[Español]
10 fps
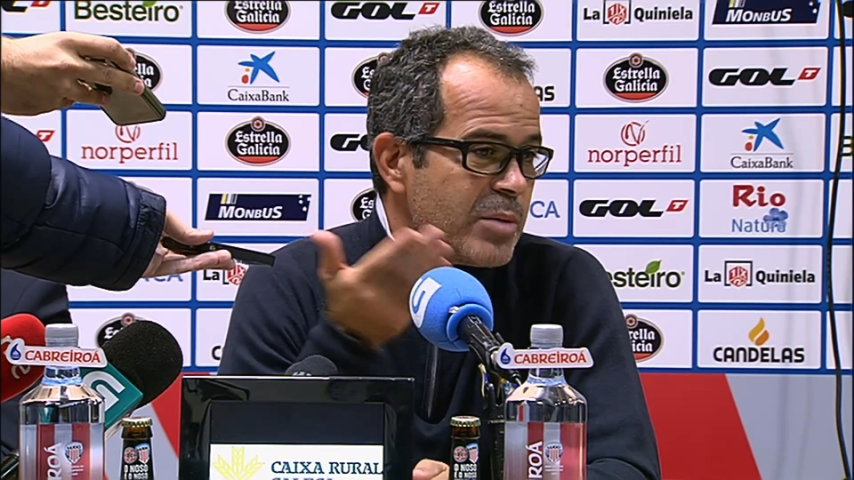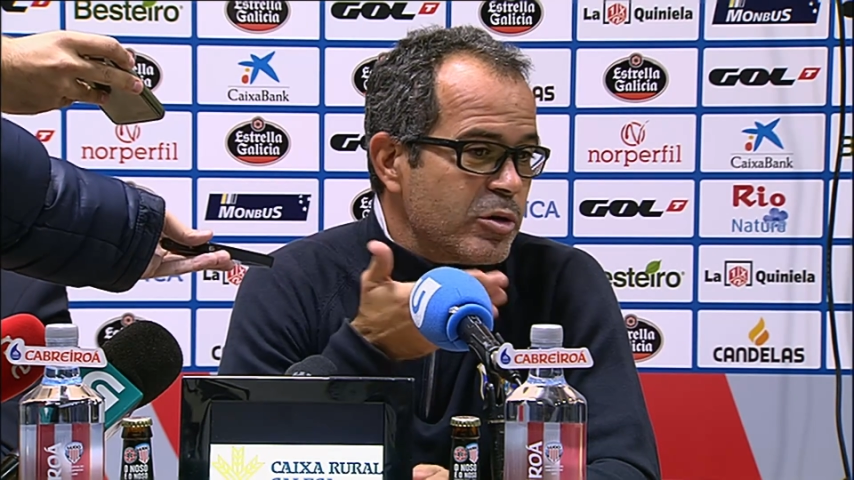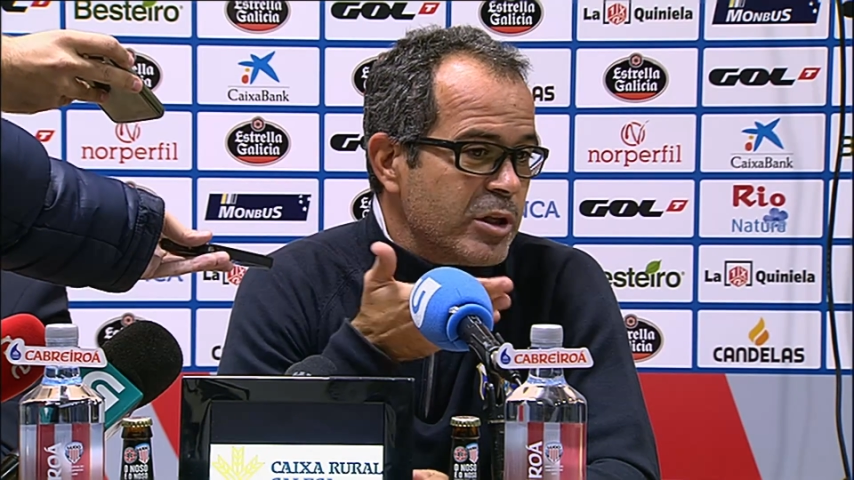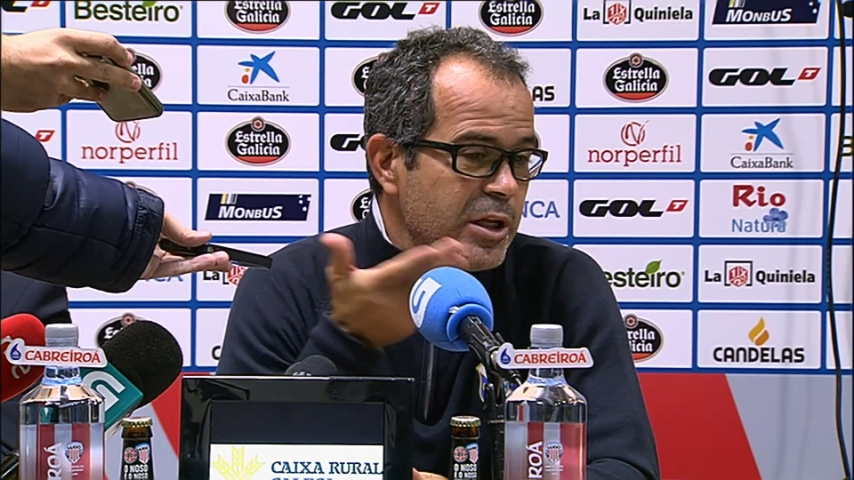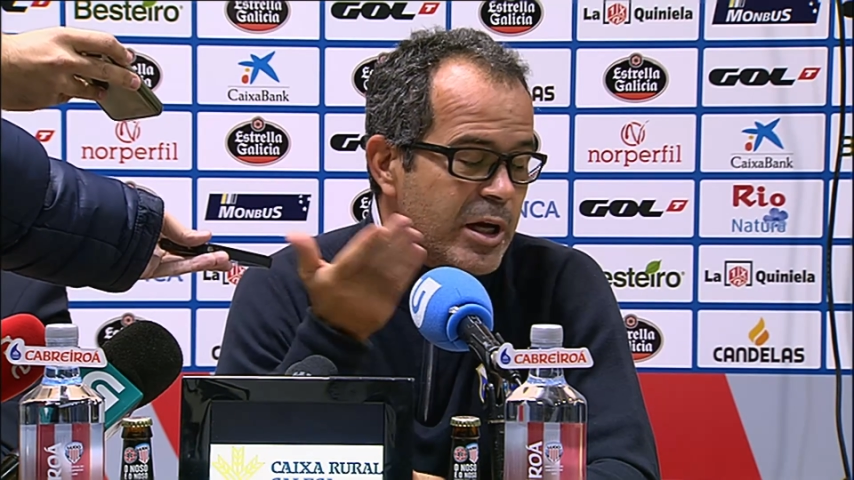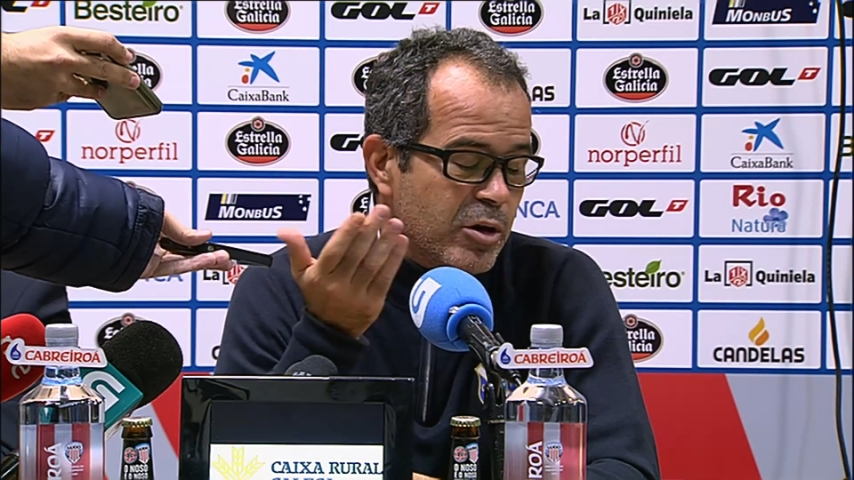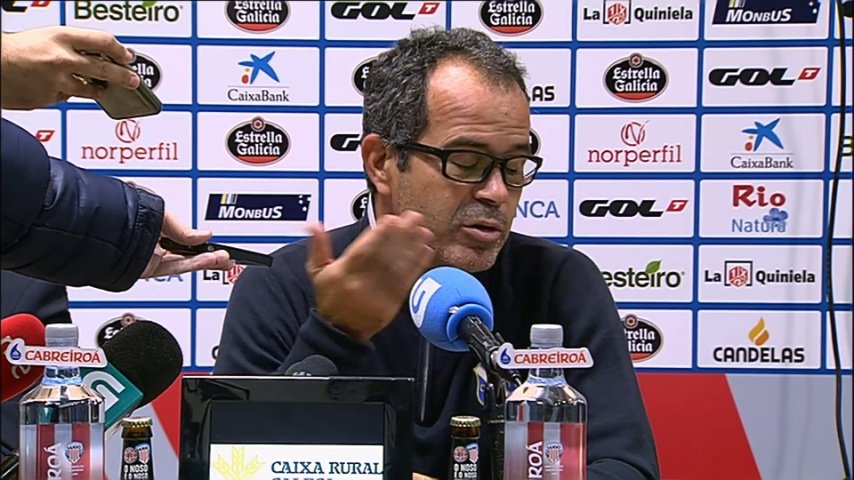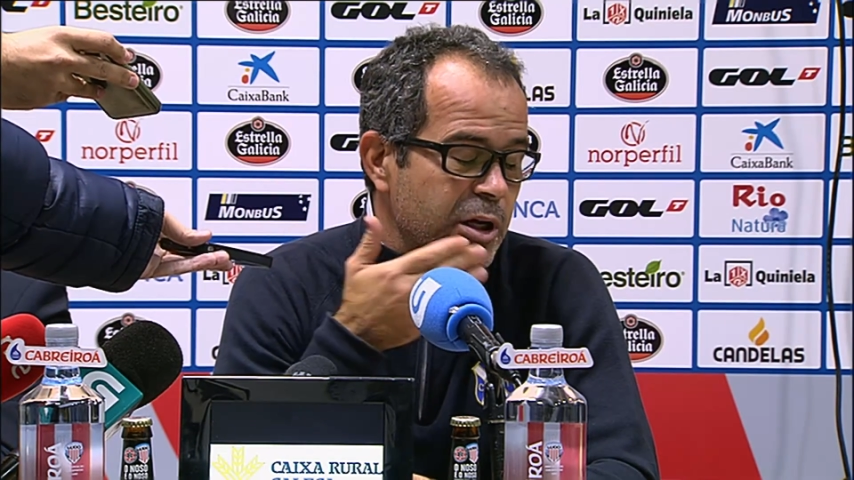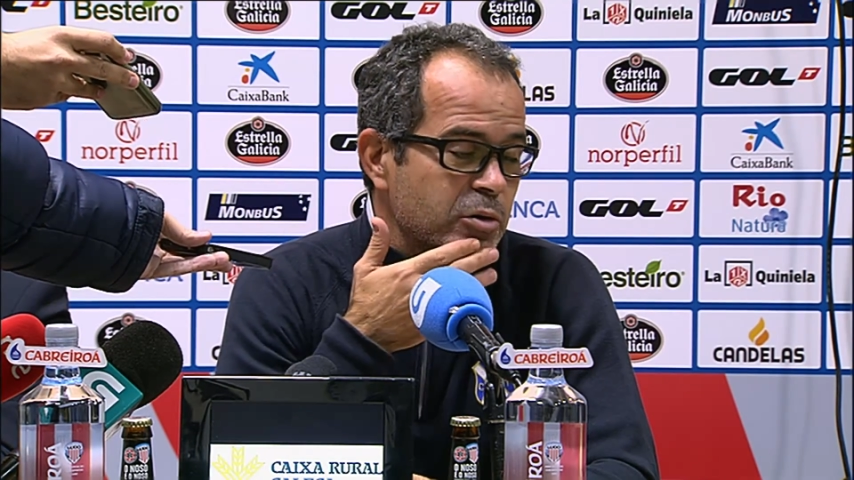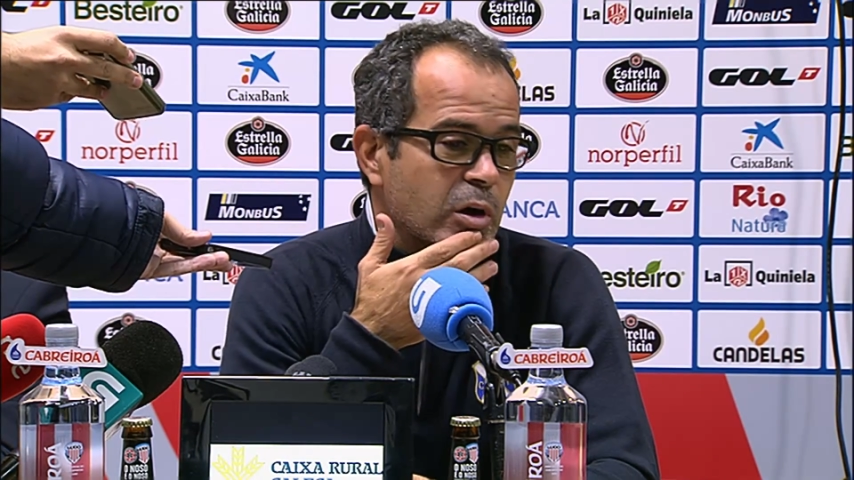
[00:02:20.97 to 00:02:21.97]
portería, que no
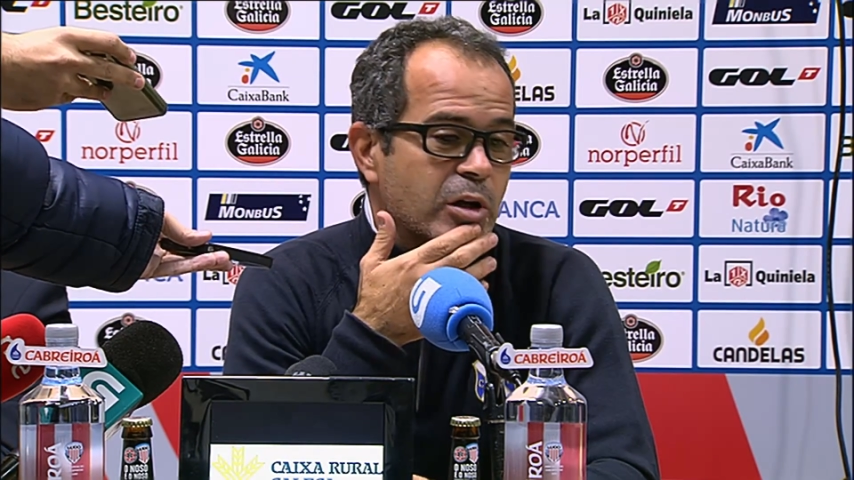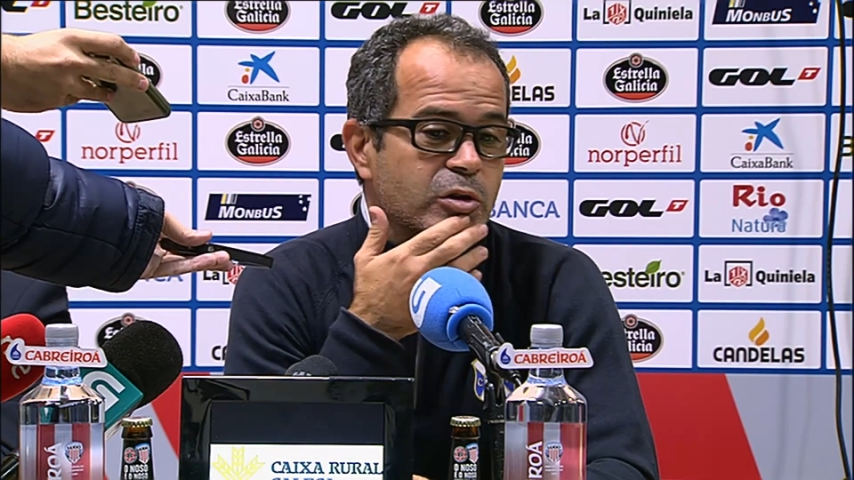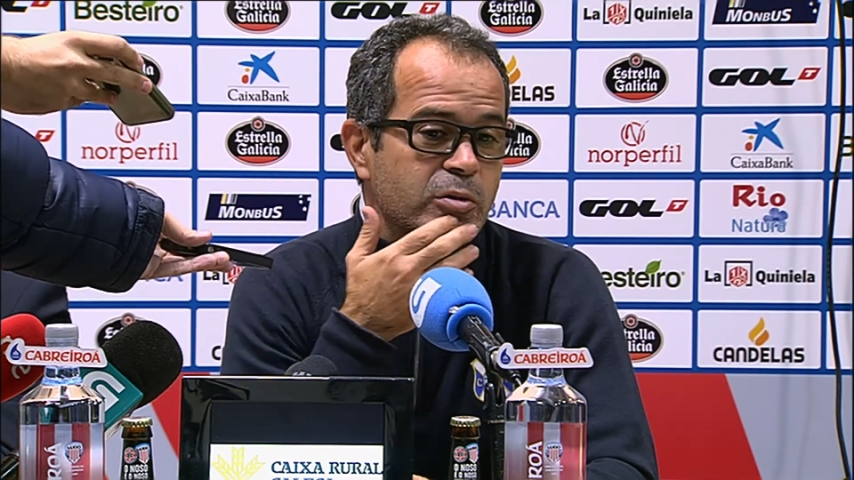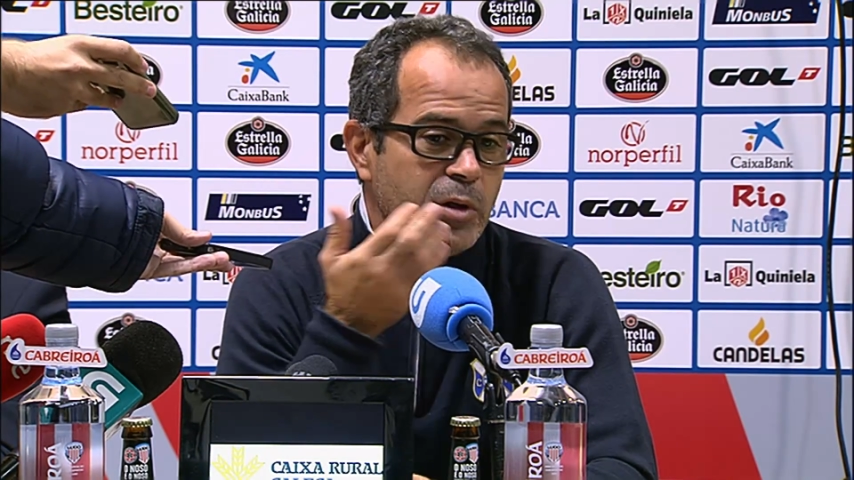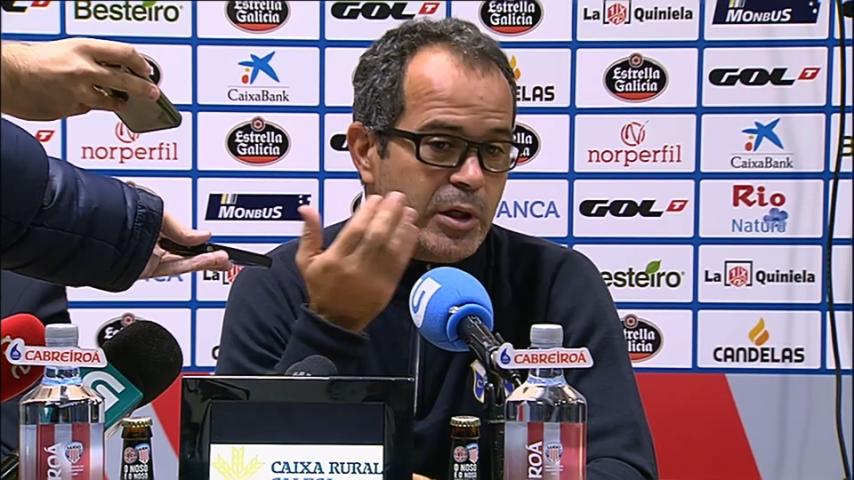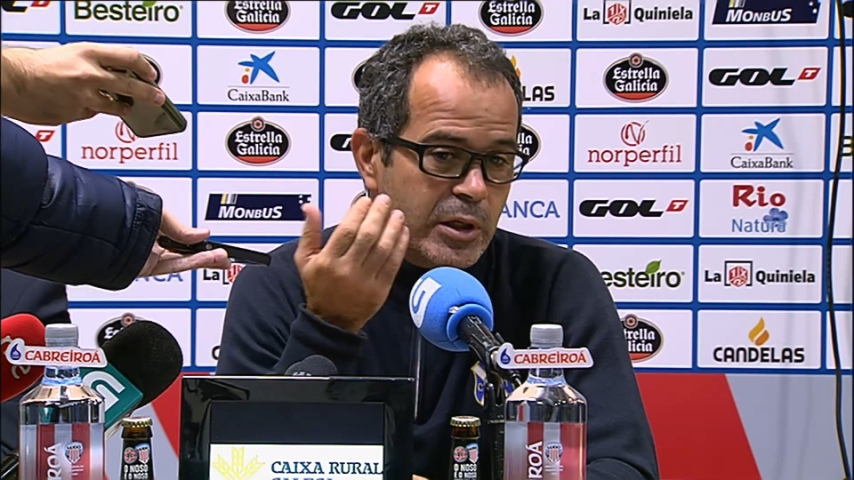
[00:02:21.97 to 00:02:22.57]
tengas ninguna ocasión,